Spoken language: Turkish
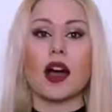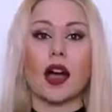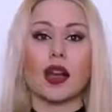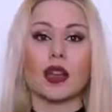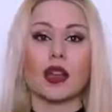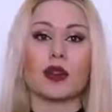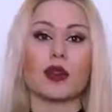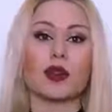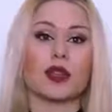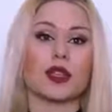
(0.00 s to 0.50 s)

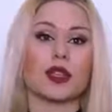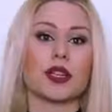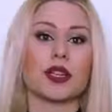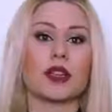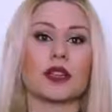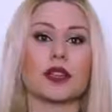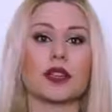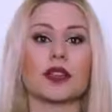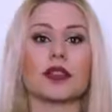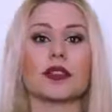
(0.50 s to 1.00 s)
aylar önce
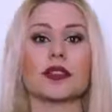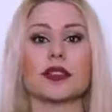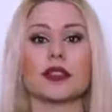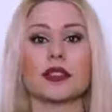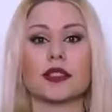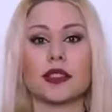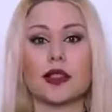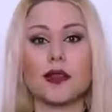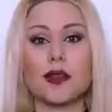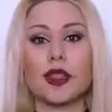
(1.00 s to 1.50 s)

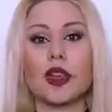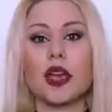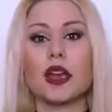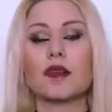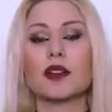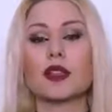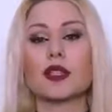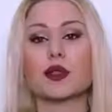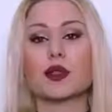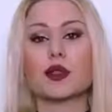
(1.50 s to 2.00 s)
hazırladıkları
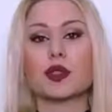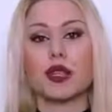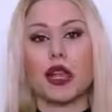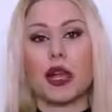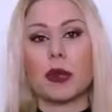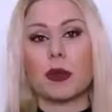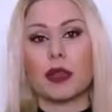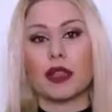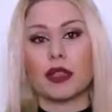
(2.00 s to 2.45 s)
ve sosyal